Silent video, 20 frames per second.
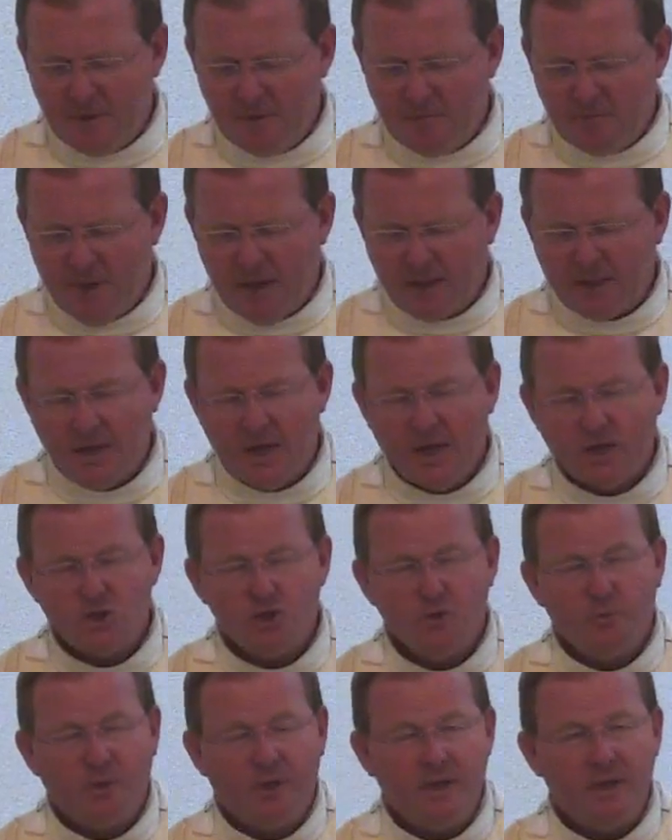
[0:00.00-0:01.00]
Maria
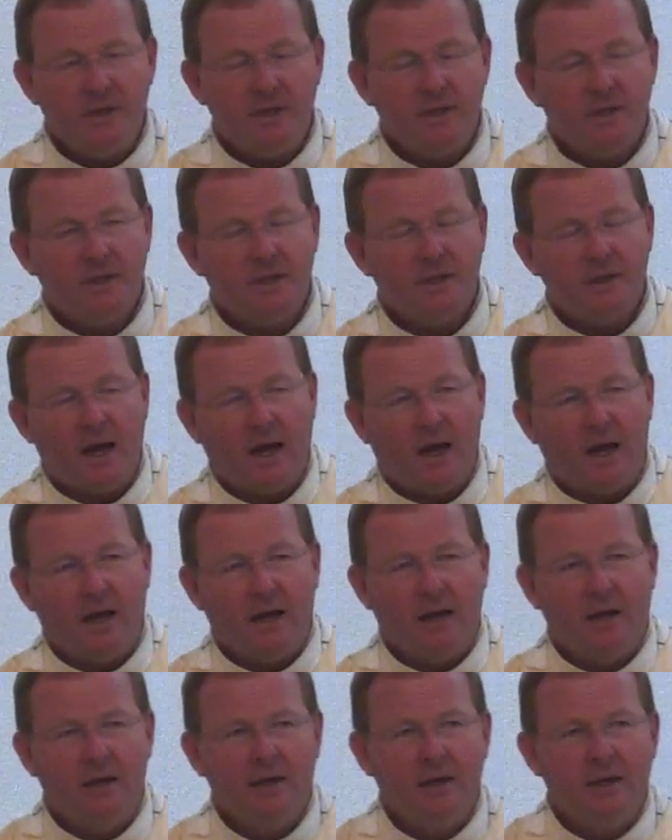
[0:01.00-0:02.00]
spricht ihr
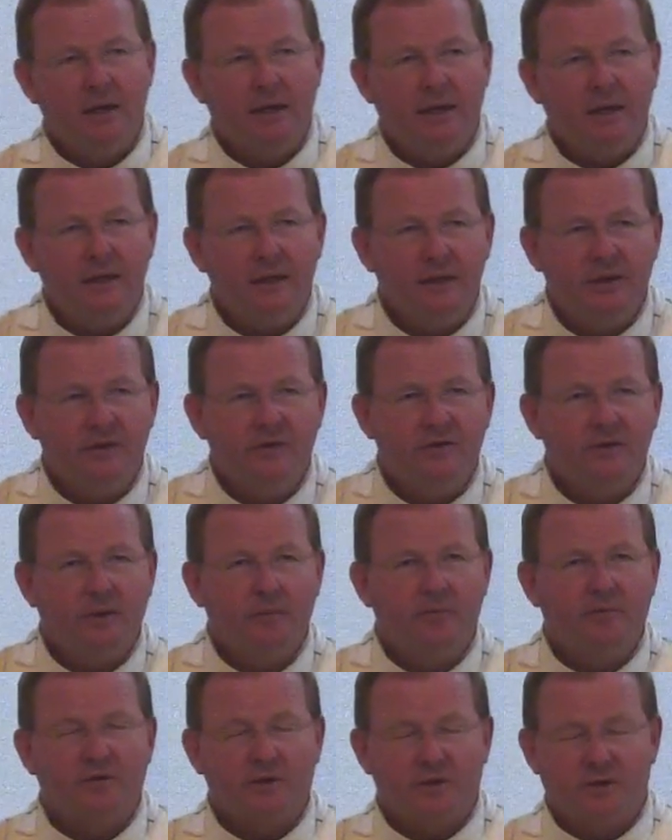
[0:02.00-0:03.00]
Ja in diesem
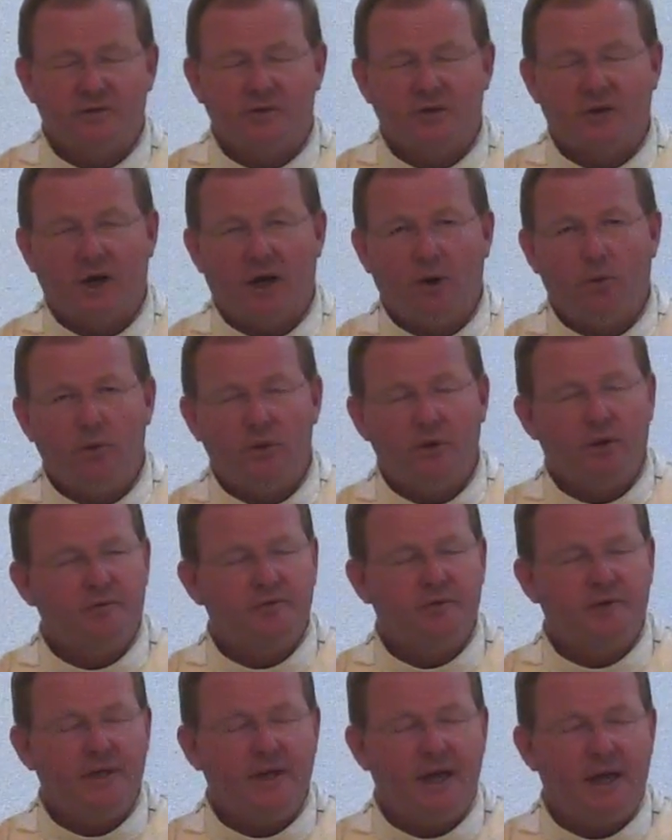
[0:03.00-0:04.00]
Vertrauen auf
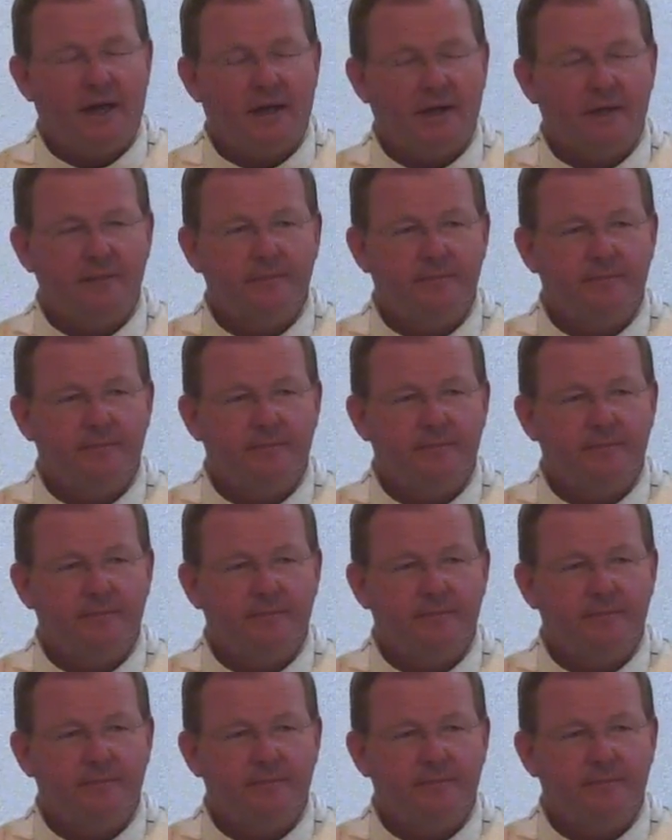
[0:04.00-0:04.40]
den Herrn.